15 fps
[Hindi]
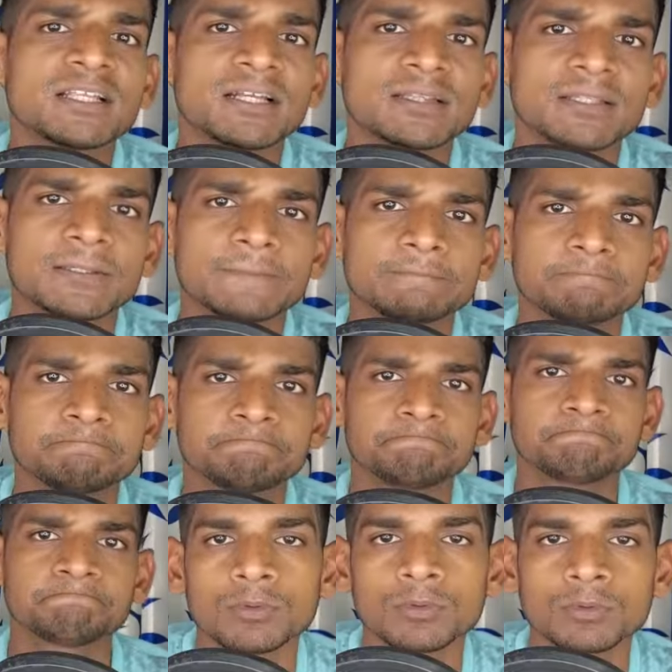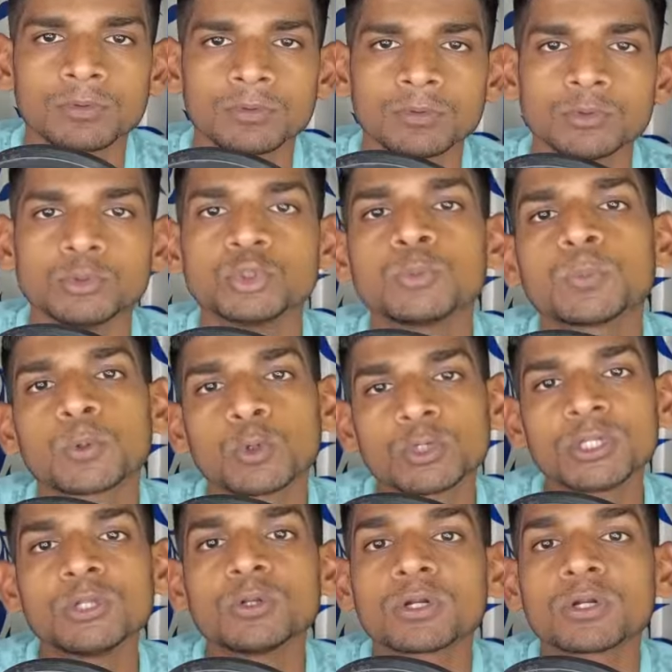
चले जाते हैं जो प्रोटीन